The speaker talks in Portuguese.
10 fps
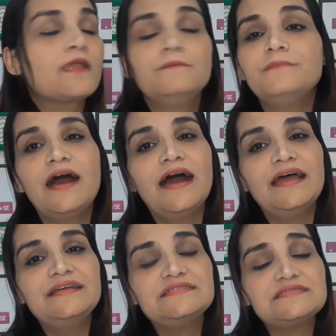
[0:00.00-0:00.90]

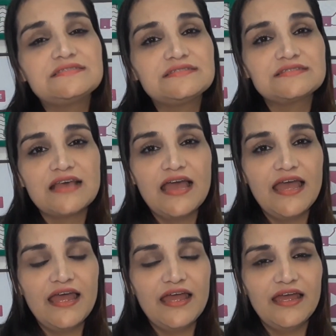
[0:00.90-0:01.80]
Mas
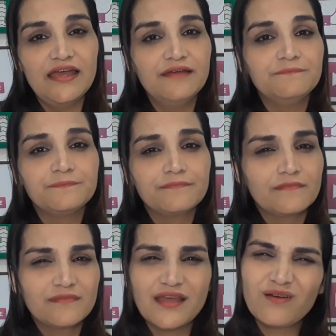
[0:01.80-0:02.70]
é,
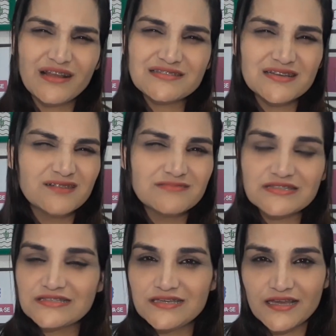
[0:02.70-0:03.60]
decoração
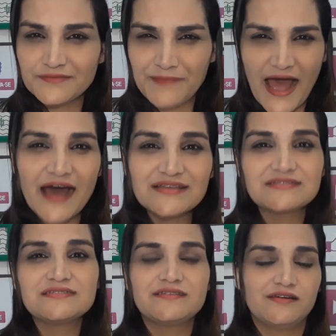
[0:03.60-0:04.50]
assim é
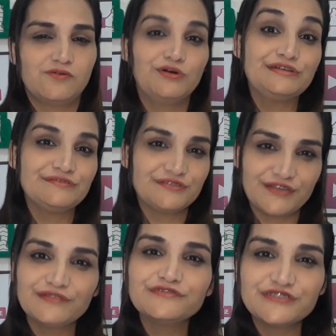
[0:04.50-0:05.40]
básica. Quando eu
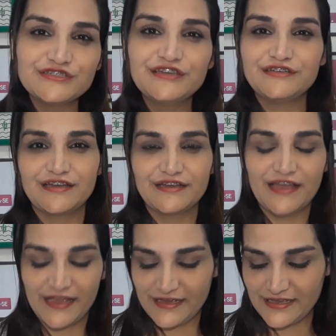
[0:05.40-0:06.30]
tenho dinheiro é,
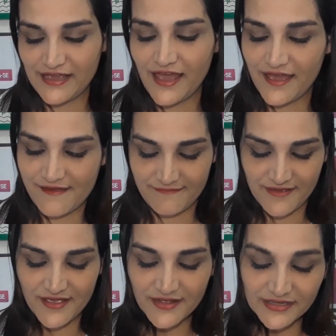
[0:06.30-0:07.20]
é, é
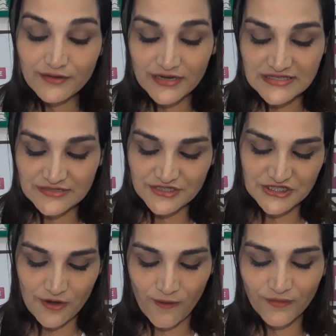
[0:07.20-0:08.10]
decoração
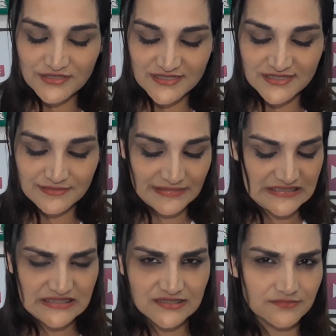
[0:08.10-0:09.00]
chicosa, assim,
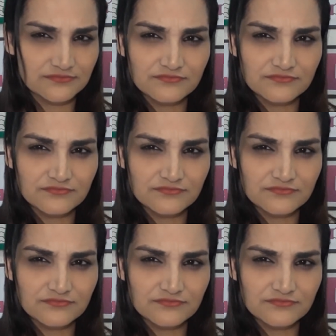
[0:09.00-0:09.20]
mas